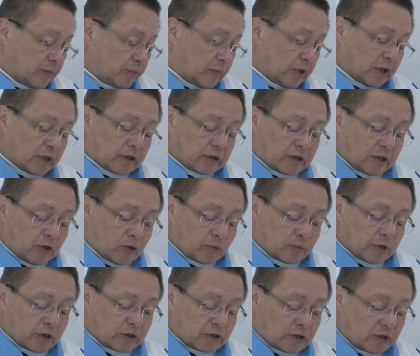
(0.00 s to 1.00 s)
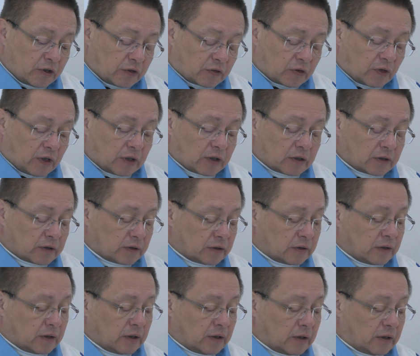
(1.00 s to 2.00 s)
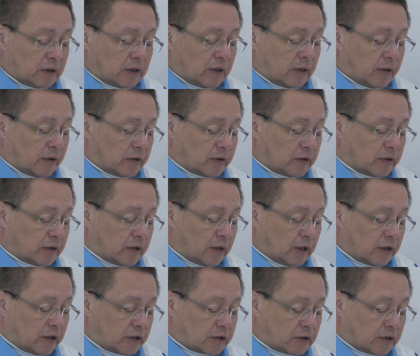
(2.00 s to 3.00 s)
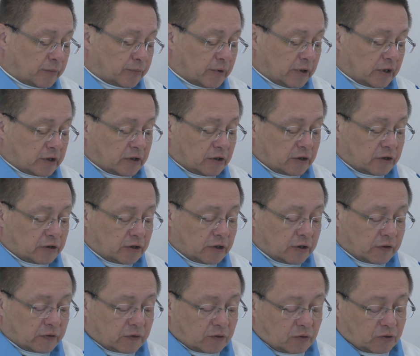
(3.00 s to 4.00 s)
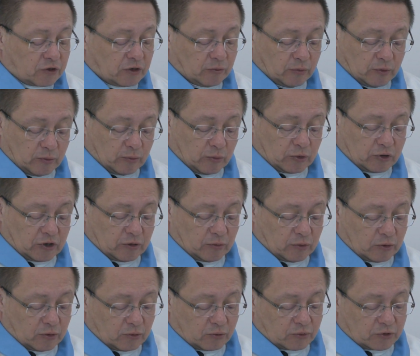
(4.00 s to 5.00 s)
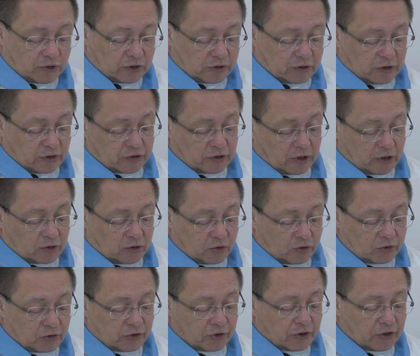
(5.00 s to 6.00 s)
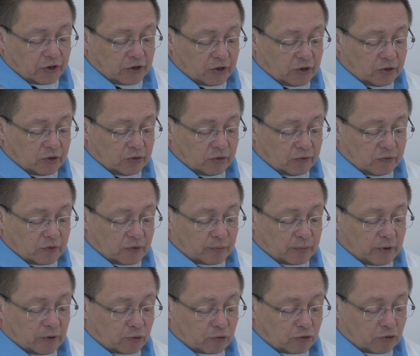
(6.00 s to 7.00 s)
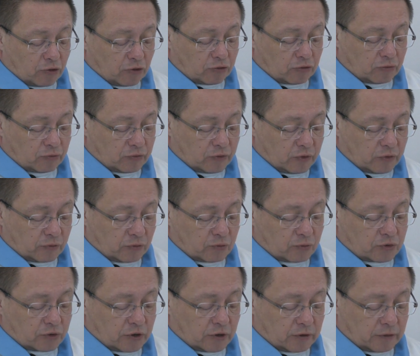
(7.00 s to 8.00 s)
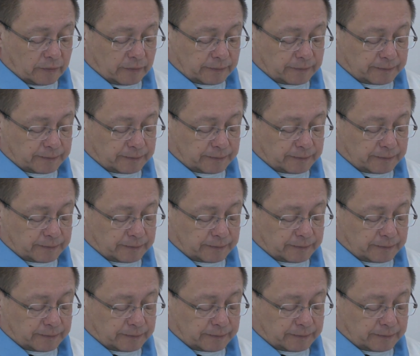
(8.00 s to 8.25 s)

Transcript: Piękna obietnica, a, a jeszcze piękniejsze jest to, że my możemy ją czytać jako wypełnioną w Jezusie.